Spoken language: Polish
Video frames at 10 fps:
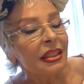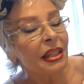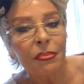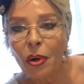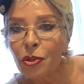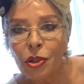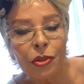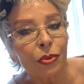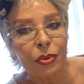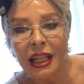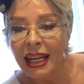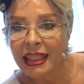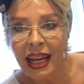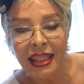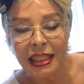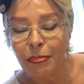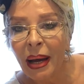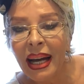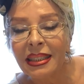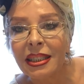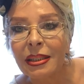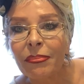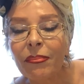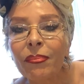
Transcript: nie możesz tutaj tak spać.